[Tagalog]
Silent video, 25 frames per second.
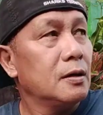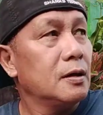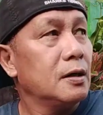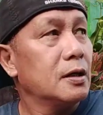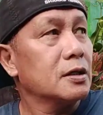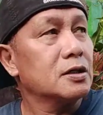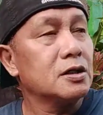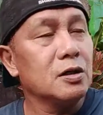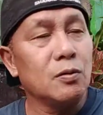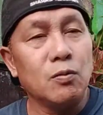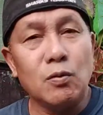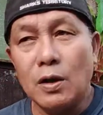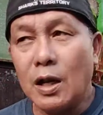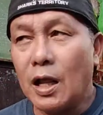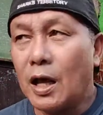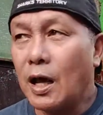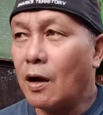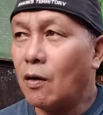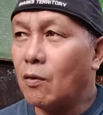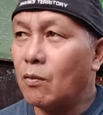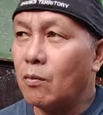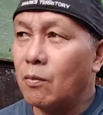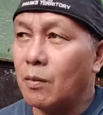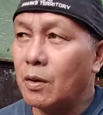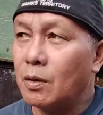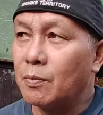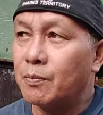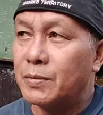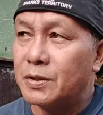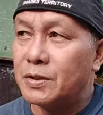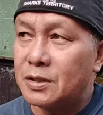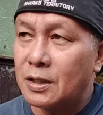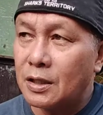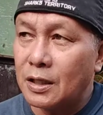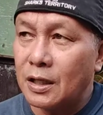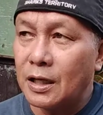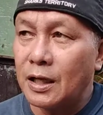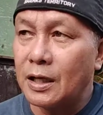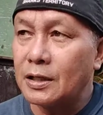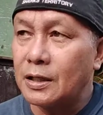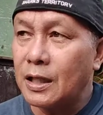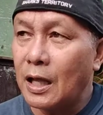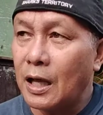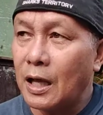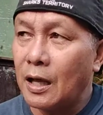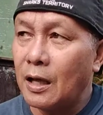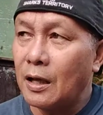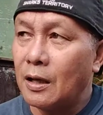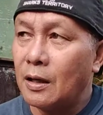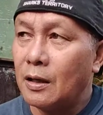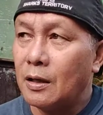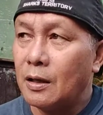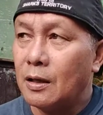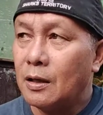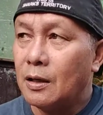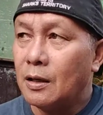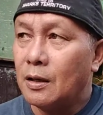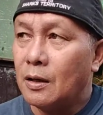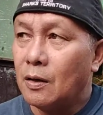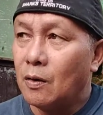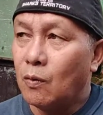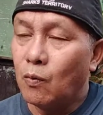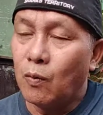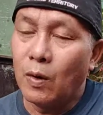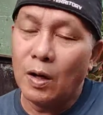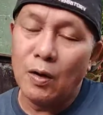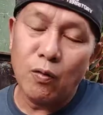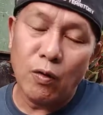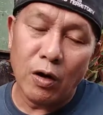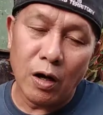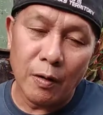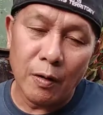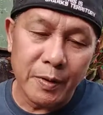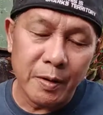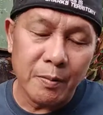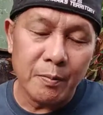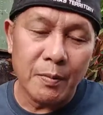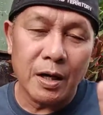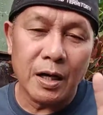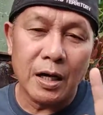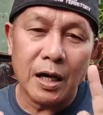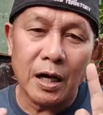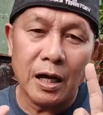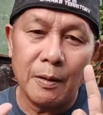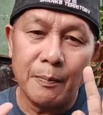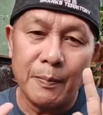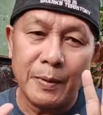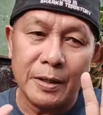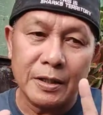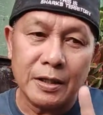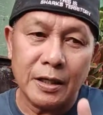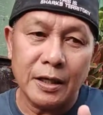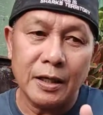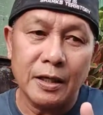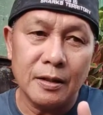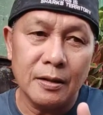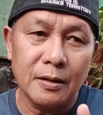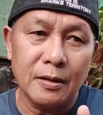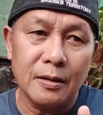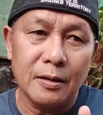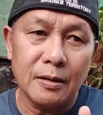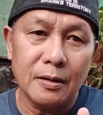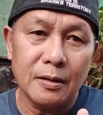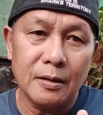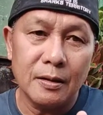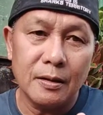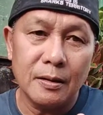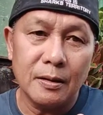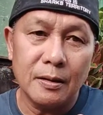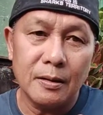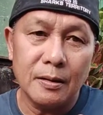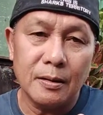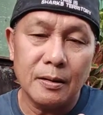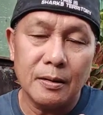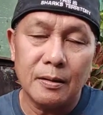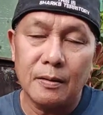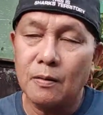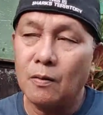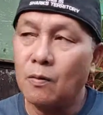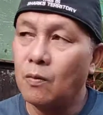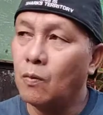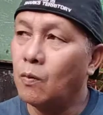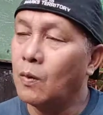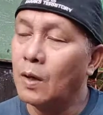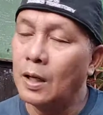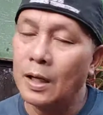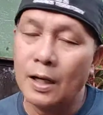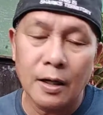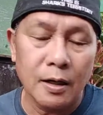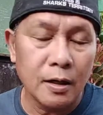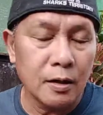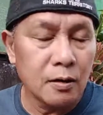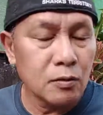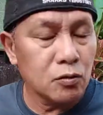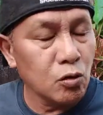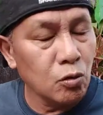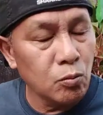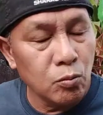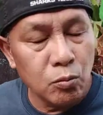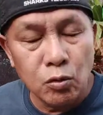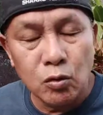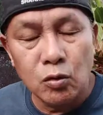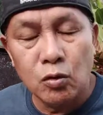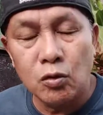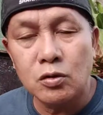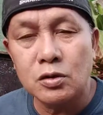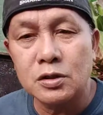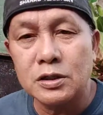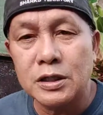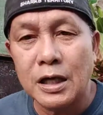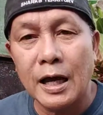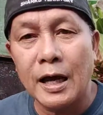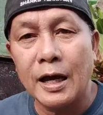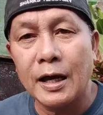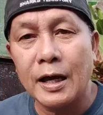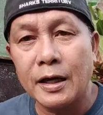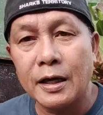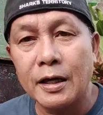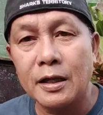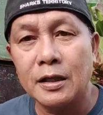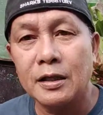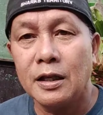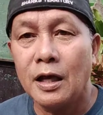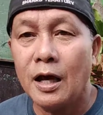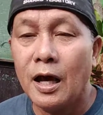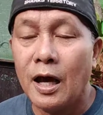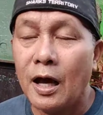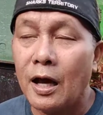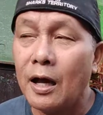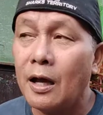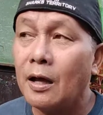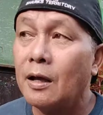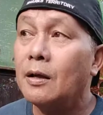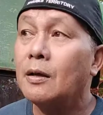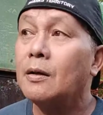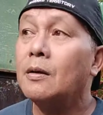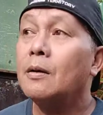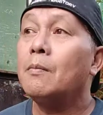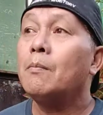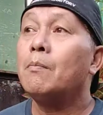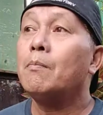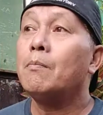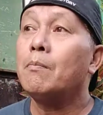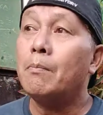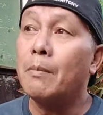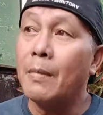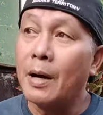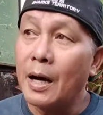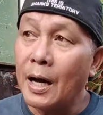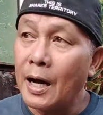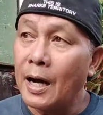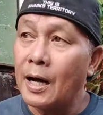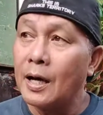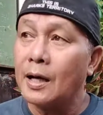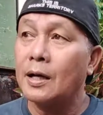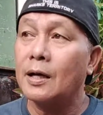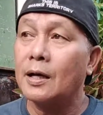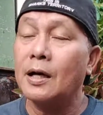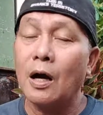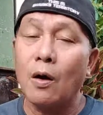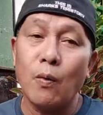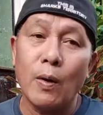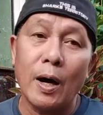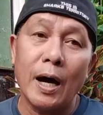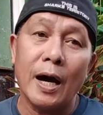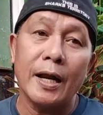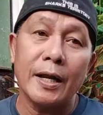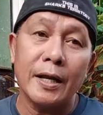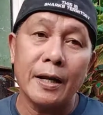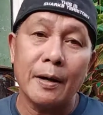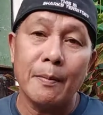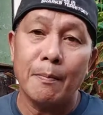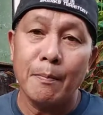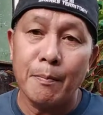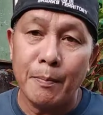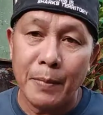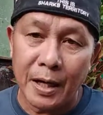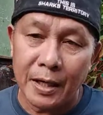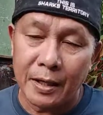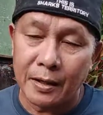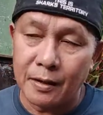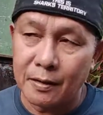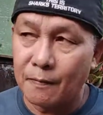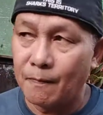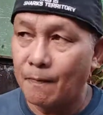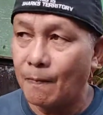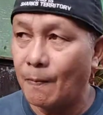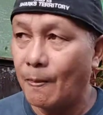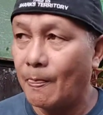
Nagsimula akong magbisikleta, walo kaming magkakapatid, walang tumulong sa akin na maggawa ng bike.